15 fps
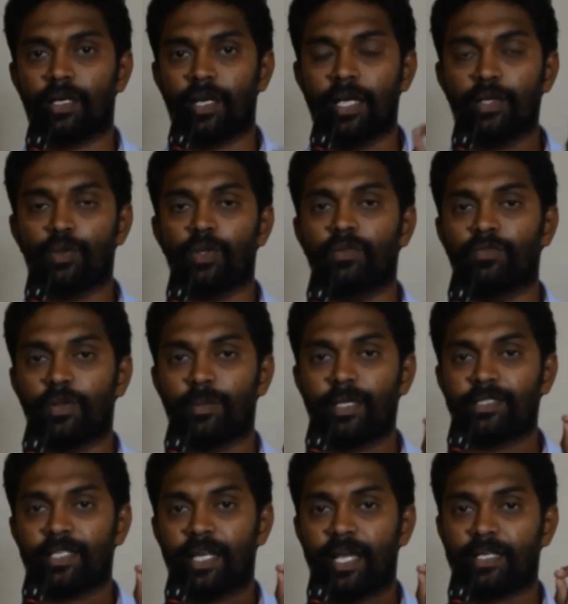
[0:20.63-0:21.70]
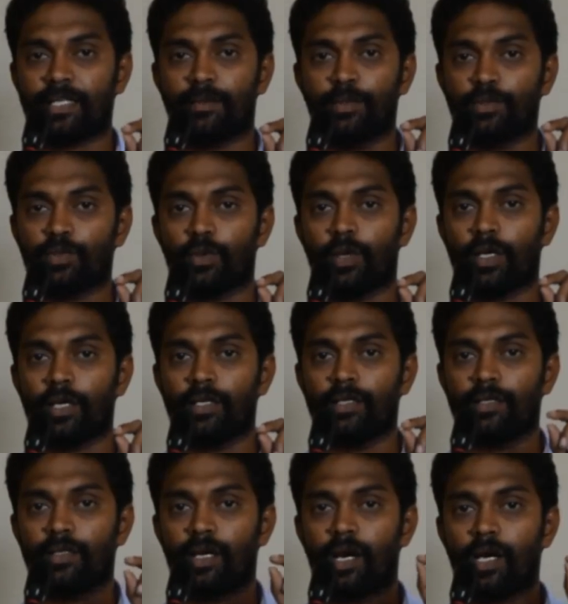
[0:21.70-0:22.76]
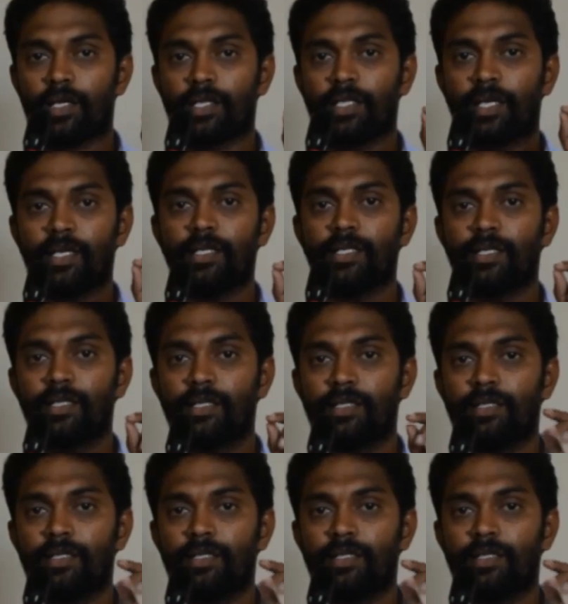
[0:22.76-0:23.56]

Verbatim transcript: ரைட் டு இன்ஃபர்மேஷன் ஆக்ட் அப்படின்னு சொல்லுவாங்க ஆர்டிஐ